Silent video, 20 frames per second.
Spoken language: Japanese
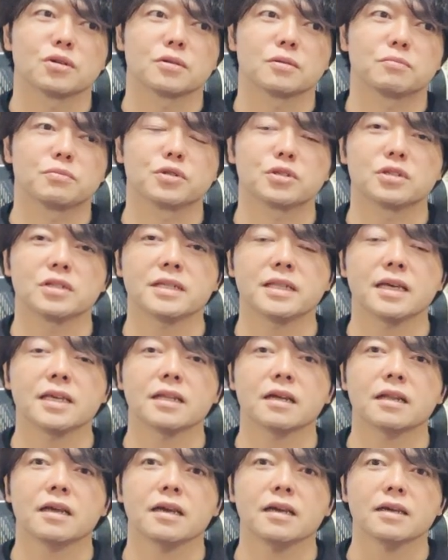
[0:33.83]
物理的
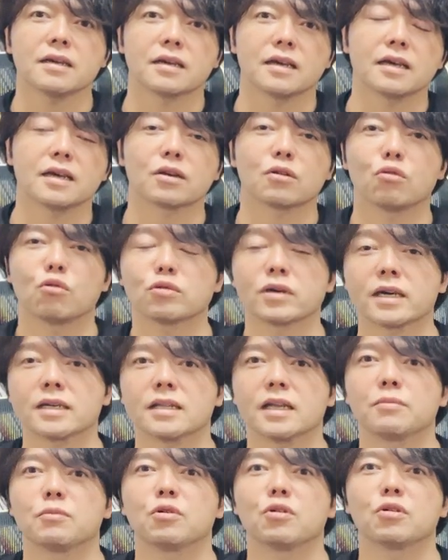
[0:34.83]
なね、え攻撃
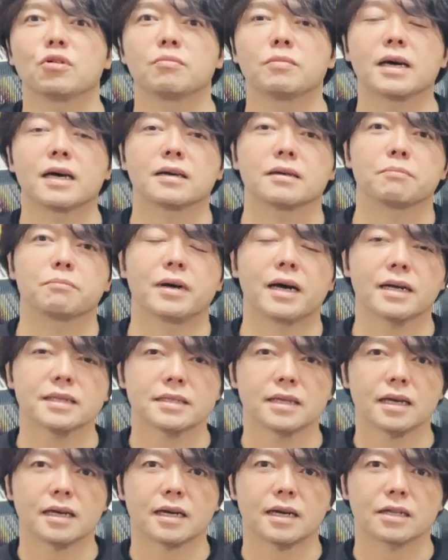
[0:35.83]
でも、まあ、
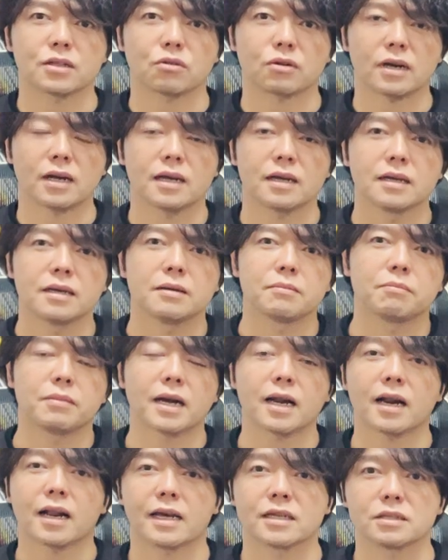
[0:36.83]
バーサーカーとか
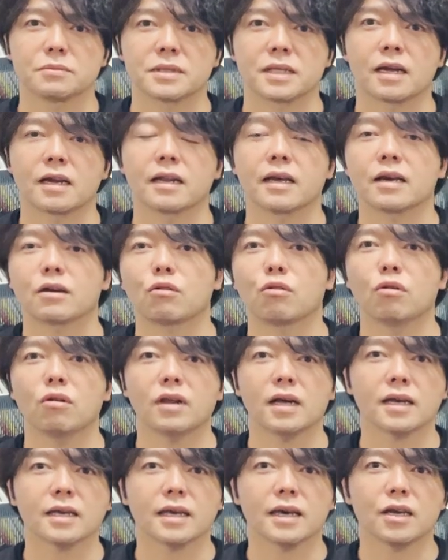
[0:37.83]
パラライズみたいなね混
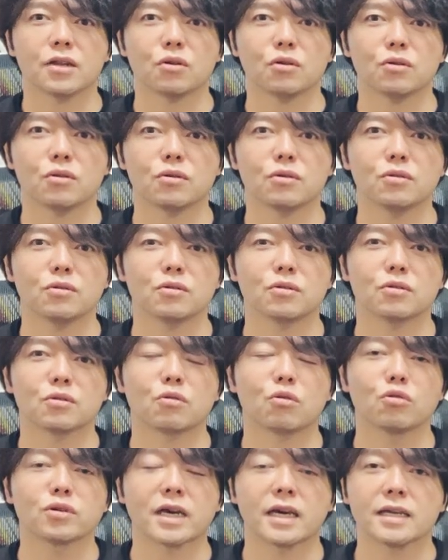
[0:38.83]
乱系の
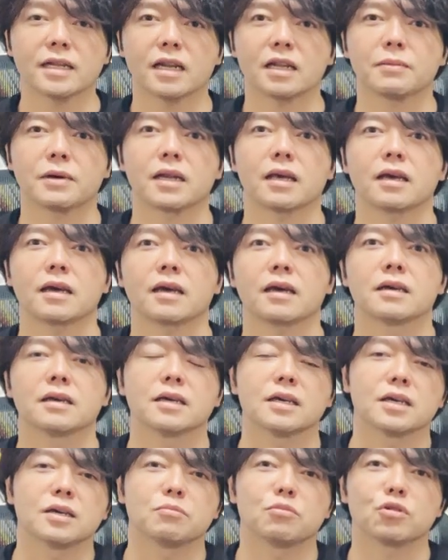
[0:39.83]
攻撃であればね
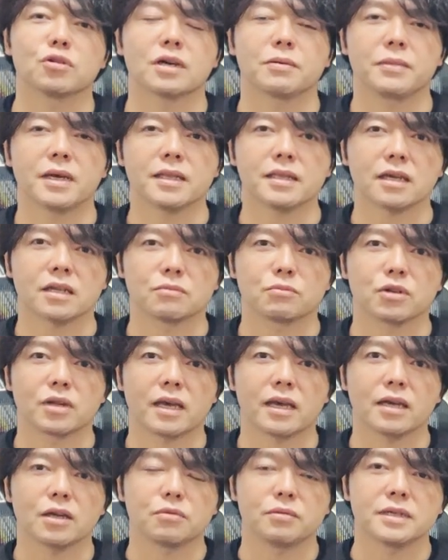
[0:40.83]
僕はメンタルも
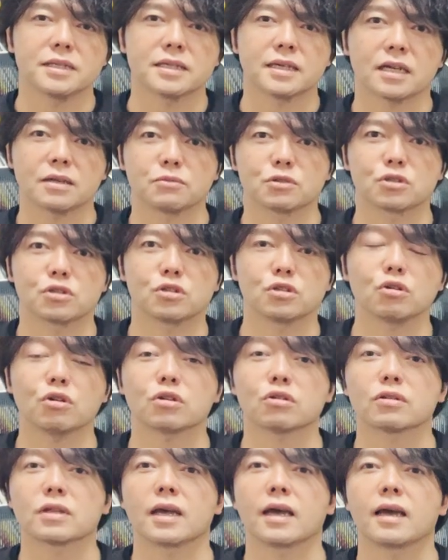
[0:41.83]
ねフィジカルも強い
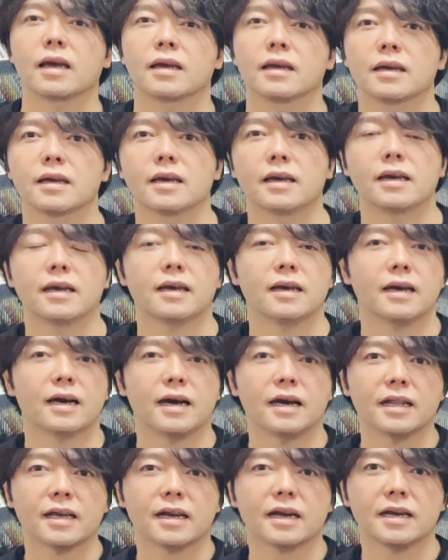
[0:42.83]
ので、え
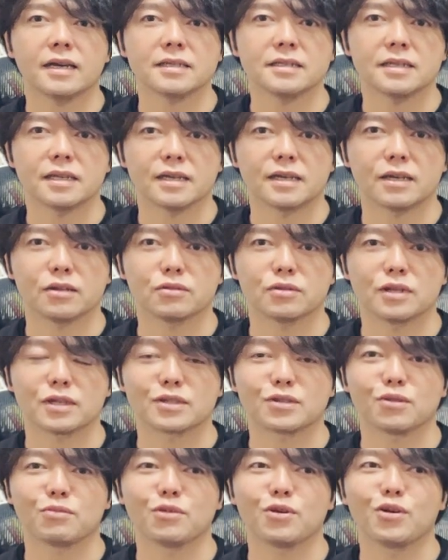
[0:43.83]
跳ね返していけるんで
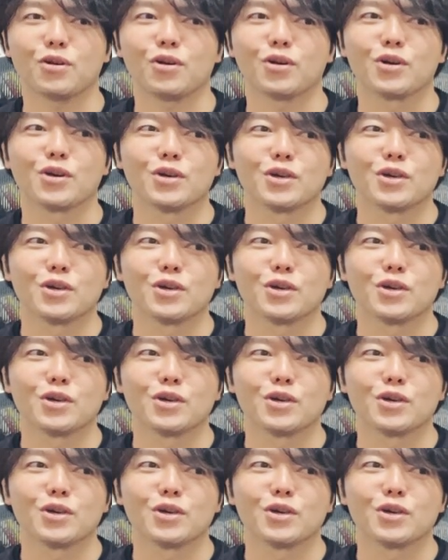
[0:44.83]
すけども